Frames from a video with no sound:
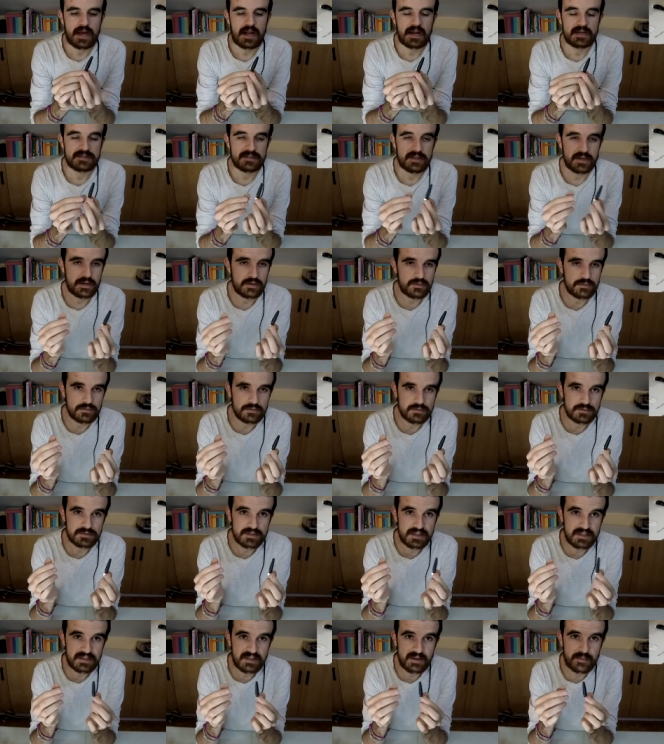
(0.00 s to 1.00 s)
Al ser
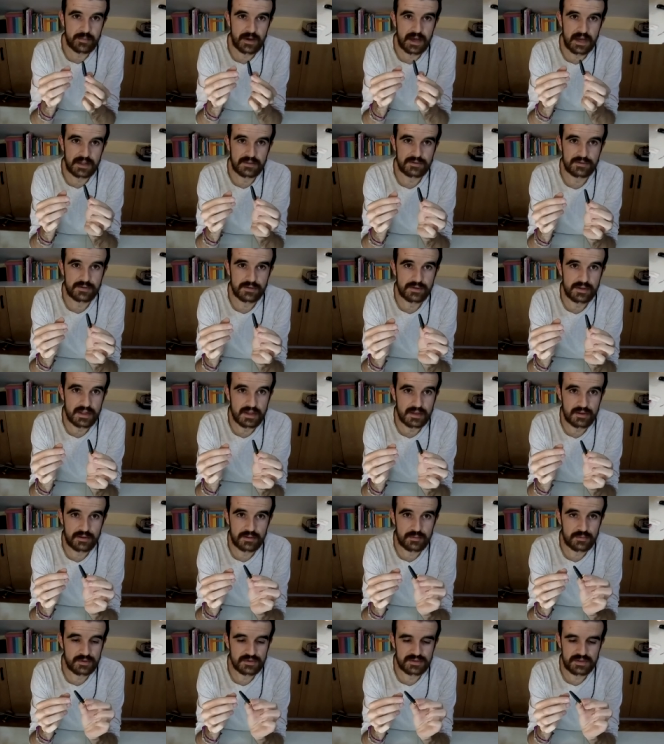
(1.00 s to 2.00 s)
un sistema Android es
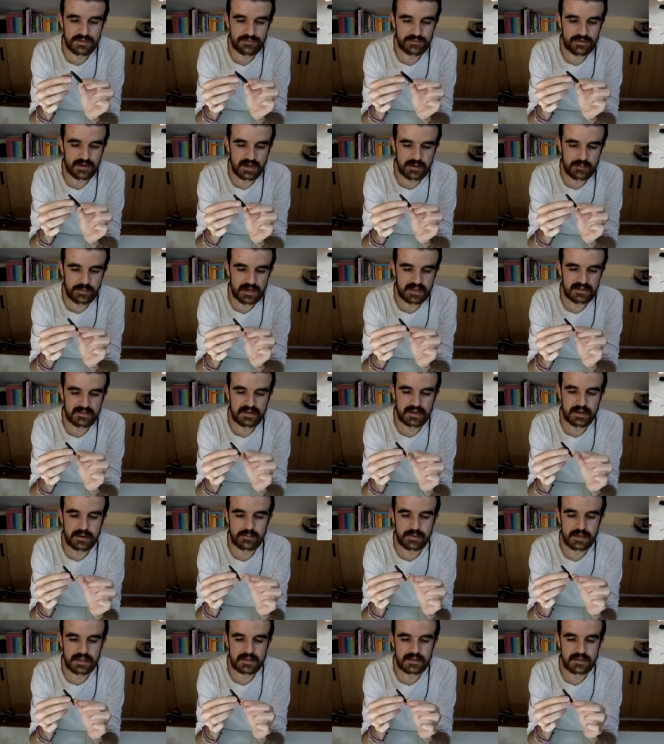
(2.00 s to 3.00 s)
como si fuera
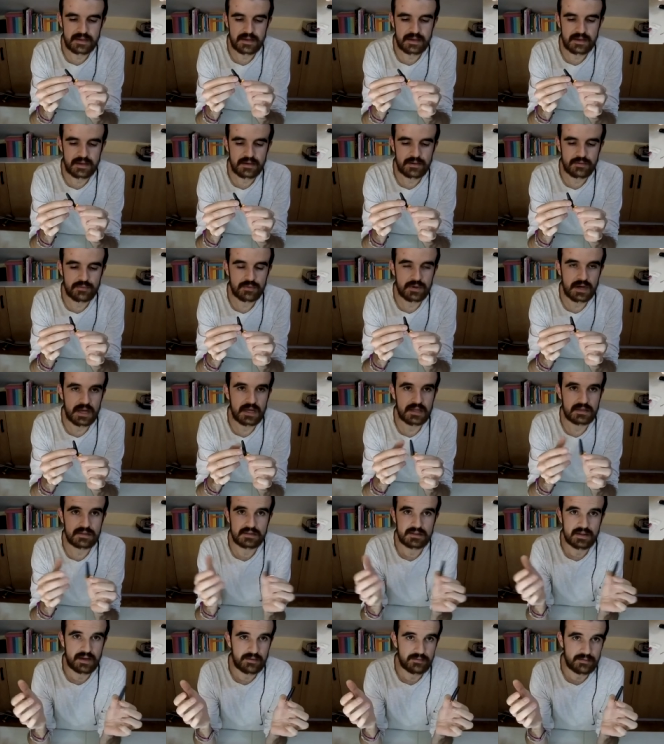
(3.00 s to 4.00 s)
prácticamente una
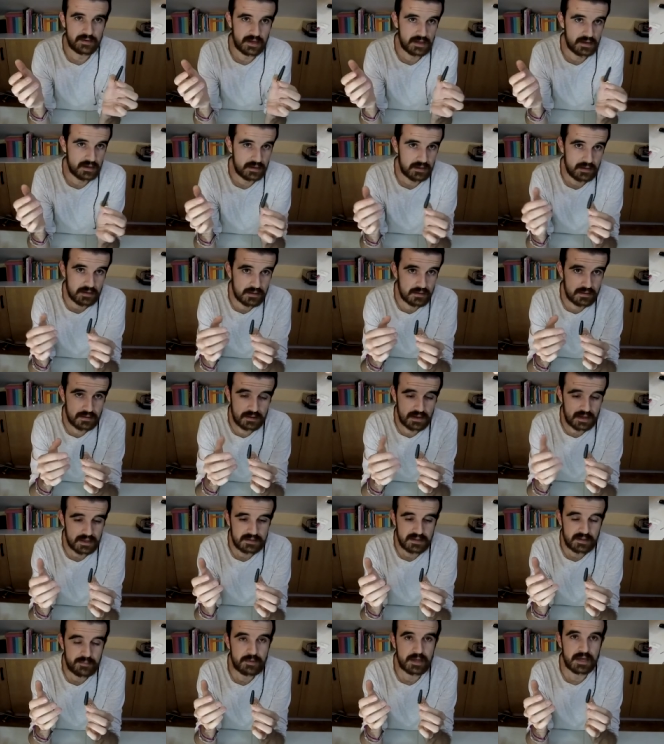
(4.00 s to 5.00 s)
tablet,
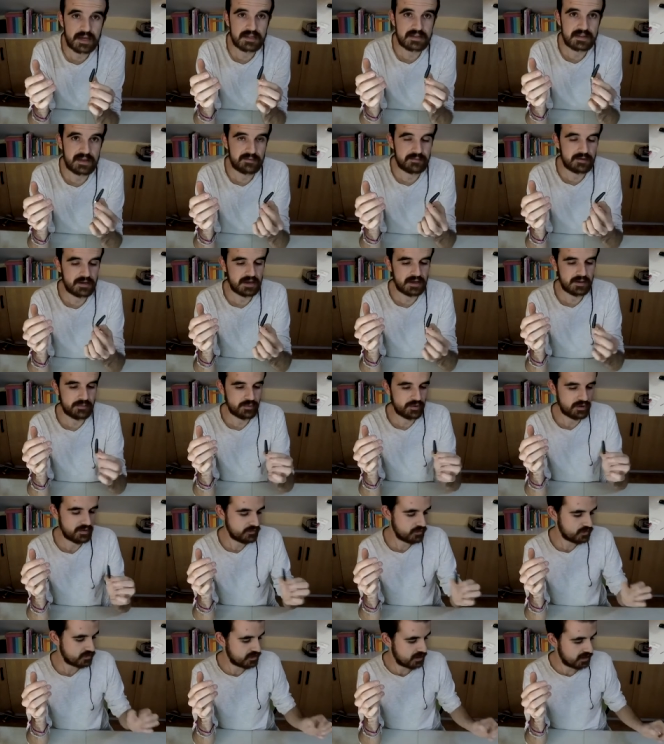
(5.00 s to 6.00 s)
la típica tablet que
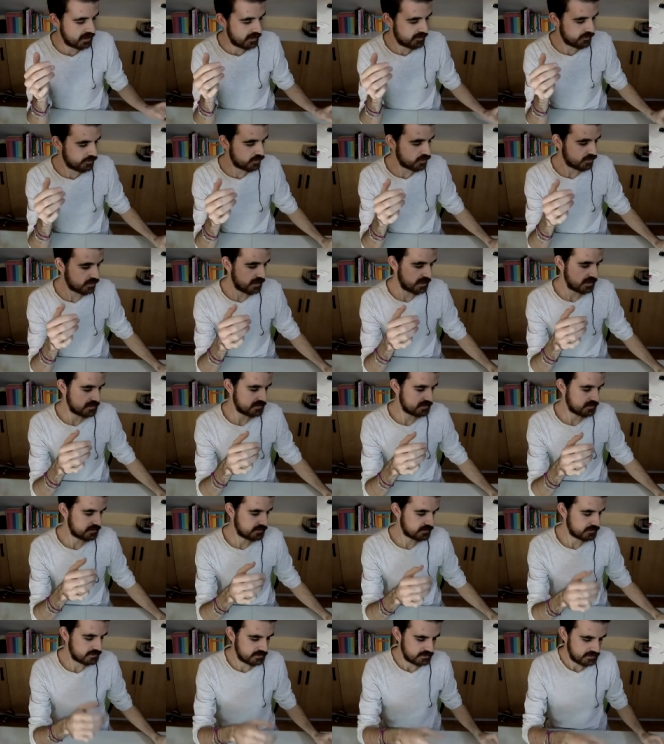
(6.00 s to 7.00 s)
podemos tener por
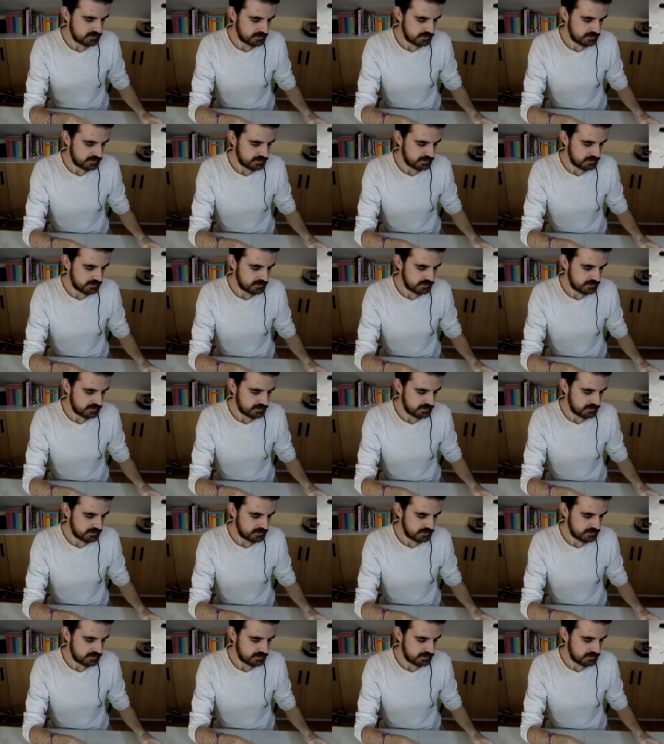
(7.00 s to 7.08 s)
casa.